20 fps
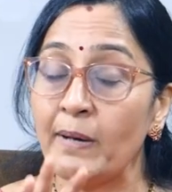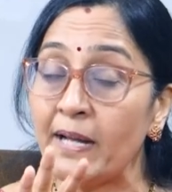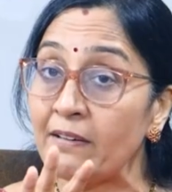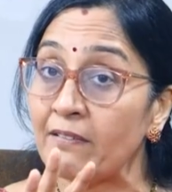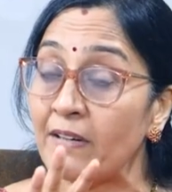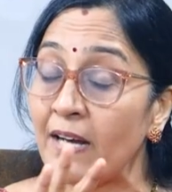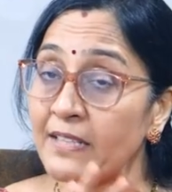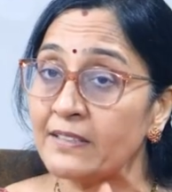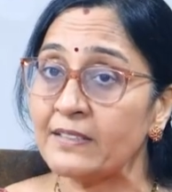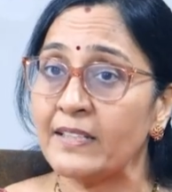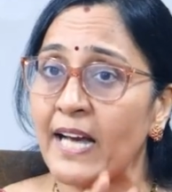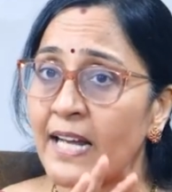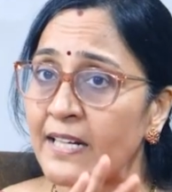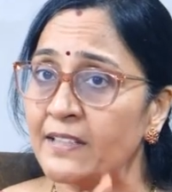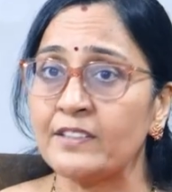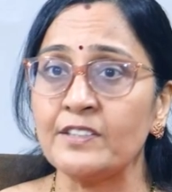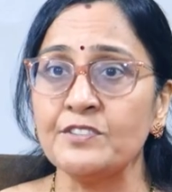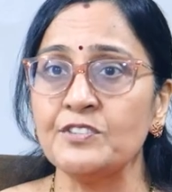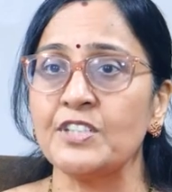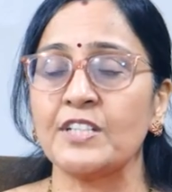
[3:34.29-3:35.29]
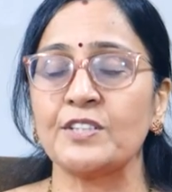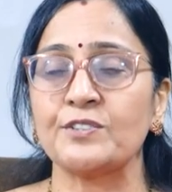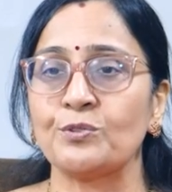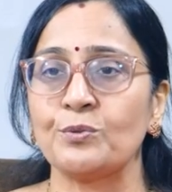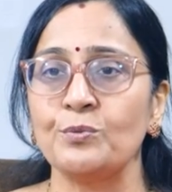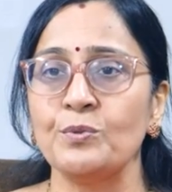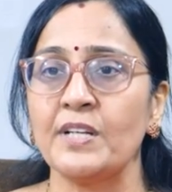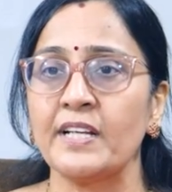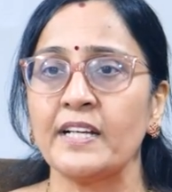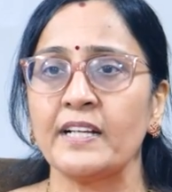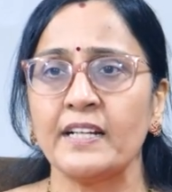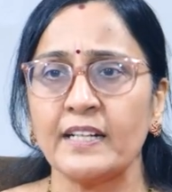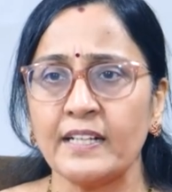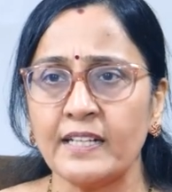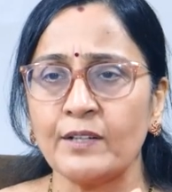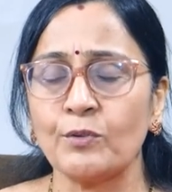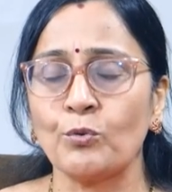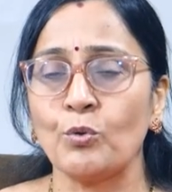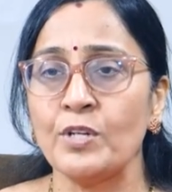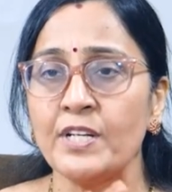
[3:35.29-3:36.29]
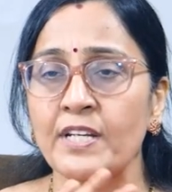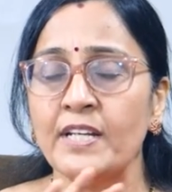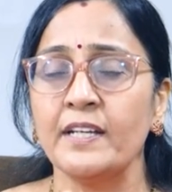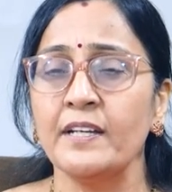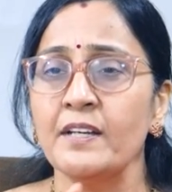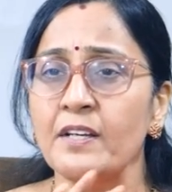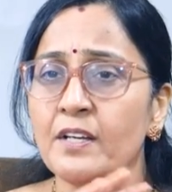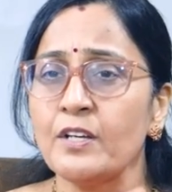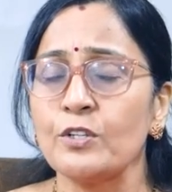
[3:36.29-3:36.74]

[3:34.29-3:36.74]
మనం అర్థం చేసుకుంటే కనుక కొన్ని